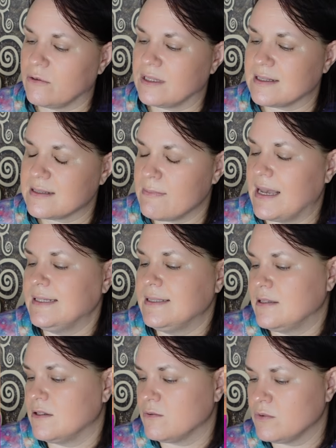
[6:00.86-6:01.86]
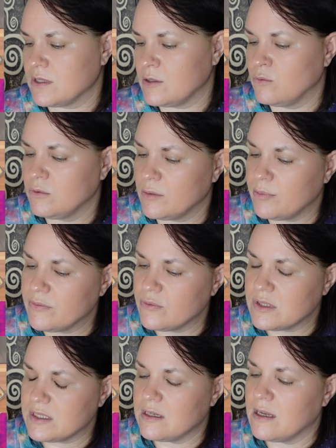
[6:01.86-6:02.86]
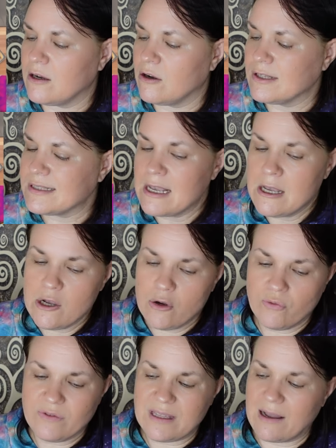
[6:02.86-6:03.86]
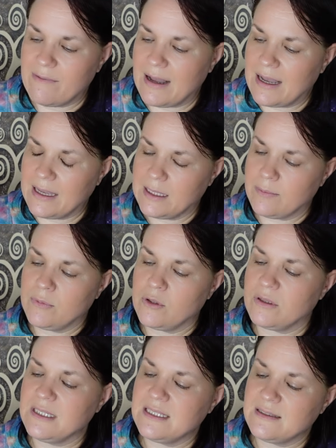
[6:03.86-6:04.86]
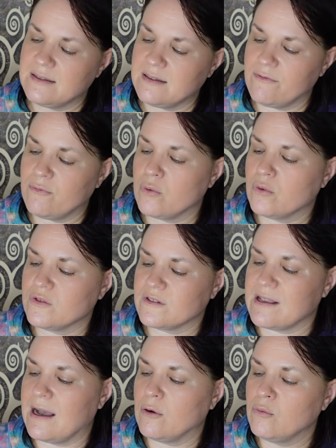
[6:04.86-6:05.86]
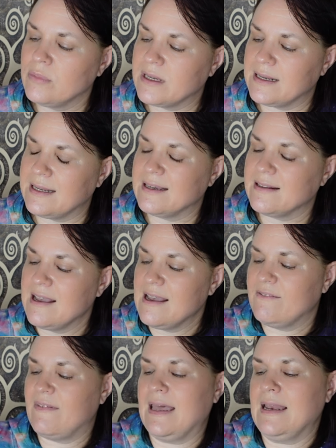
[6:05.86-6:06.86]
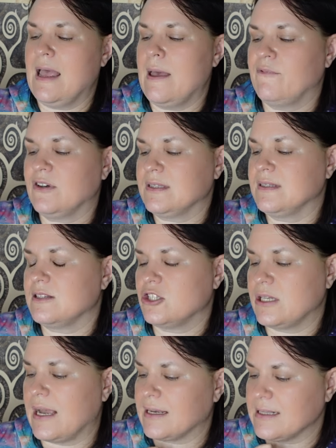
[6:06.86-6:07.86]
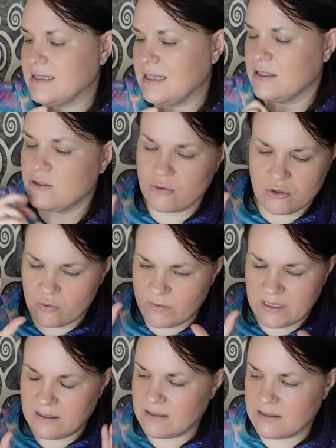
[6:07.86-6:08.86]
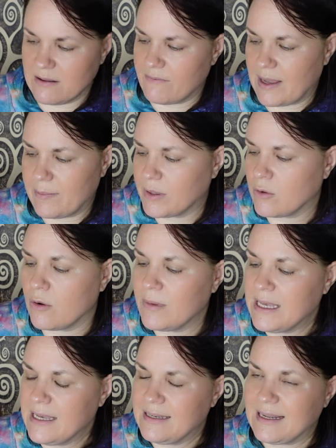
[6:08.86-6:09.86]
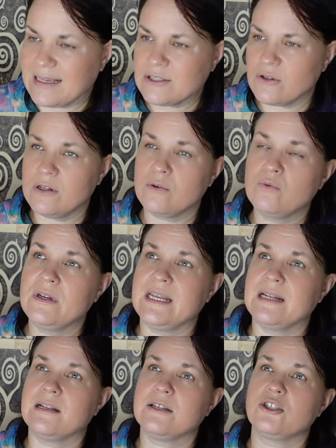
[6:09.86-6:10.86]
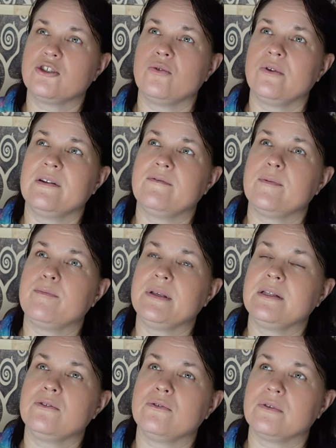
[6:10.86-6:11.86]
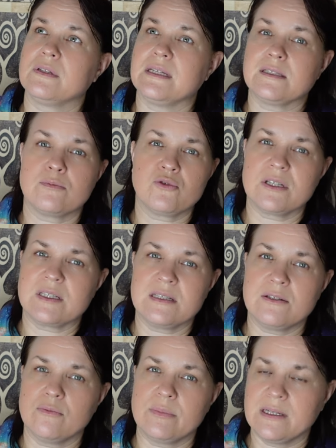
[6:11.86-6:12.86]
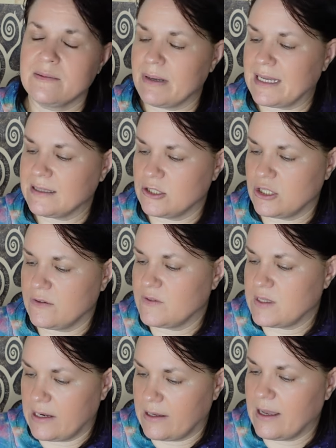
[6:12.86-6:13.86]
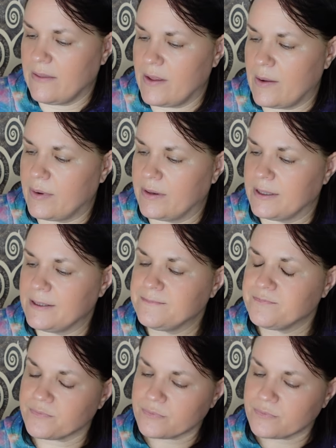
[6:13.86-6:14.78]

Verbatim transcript: oder das meiste aus unserem Unterbewusstsein heraus. Und da war eben noch nicht der Fokus klar umgelegt, weil einfach diese starke Sehnsucht, so wie ich das da wahrbekomme, nach so einer unendlich schönen Verbindung. Ja? das muss jetzt nicht unbedingt Partnerschaft sein, kann aber, ja.